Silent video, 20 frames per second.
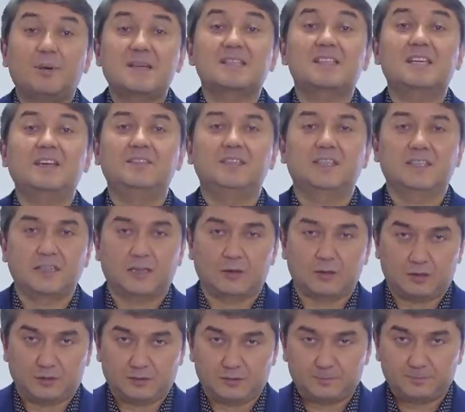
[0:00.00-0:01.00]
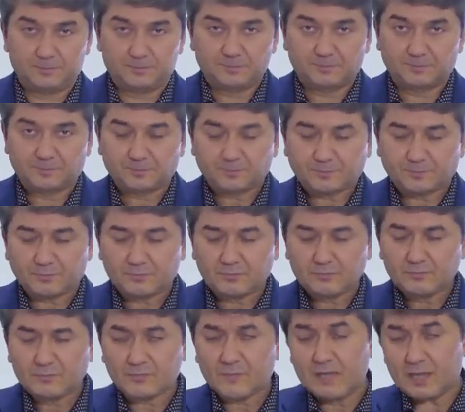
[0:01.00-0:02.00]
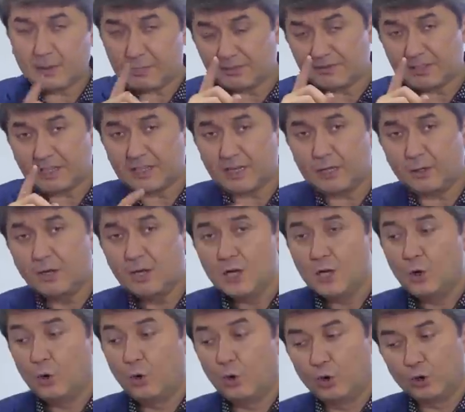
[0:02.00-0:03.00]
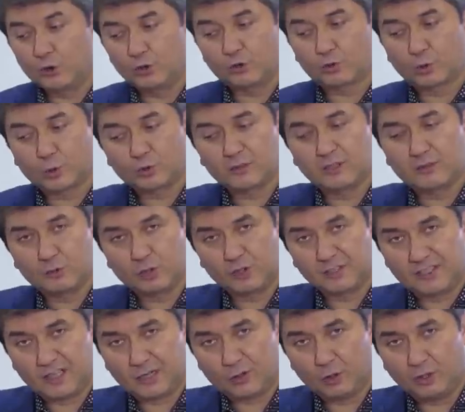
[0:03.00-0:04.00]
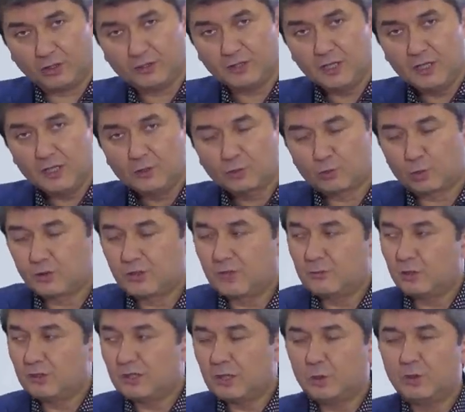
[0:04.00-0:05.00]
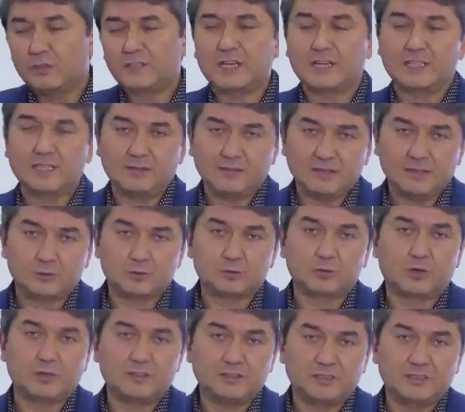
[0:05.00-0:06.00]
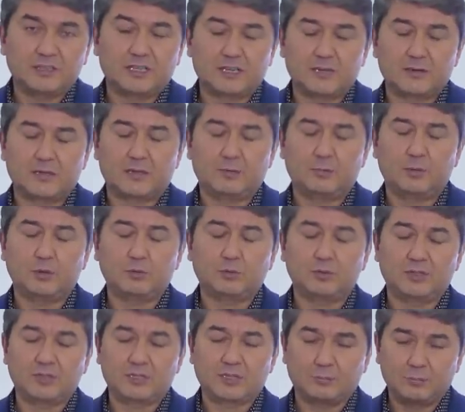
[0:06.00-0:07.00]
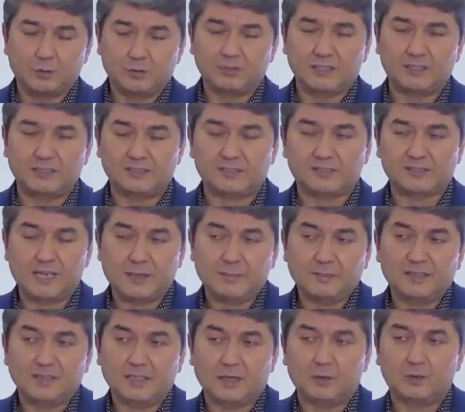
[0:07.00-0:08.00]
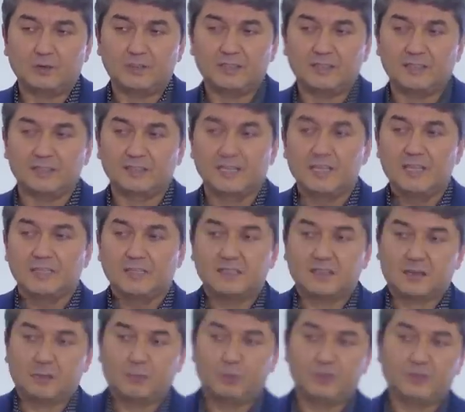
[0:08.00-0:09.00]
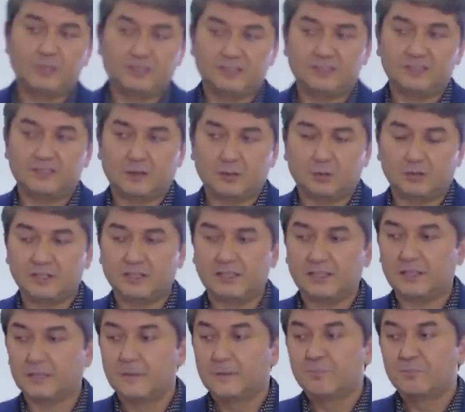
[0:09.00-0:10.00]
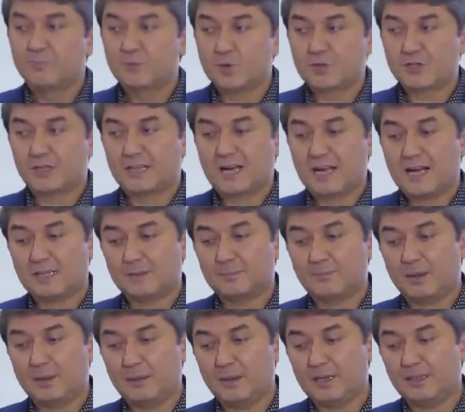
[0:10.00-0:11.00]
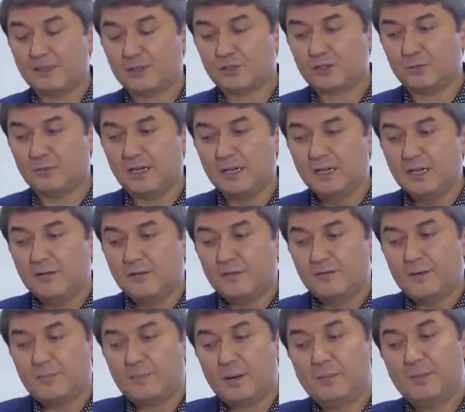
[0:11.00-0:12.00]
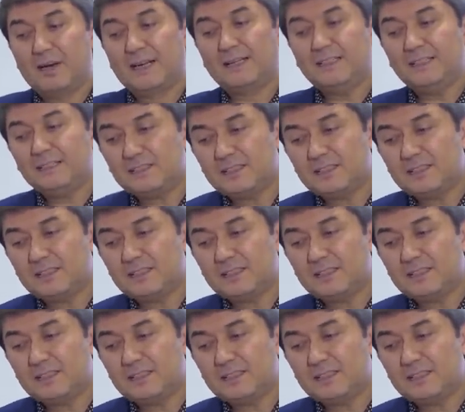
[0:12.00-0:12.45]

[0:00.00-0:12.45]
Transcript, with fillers: пассивный доход. Я повторяю, от трудовой доход, трудовой доход, когда вы строите на работу и работаете сами, дохода есть. Не работаете, дохода нет. То есть, как, э, чтобы вы помогли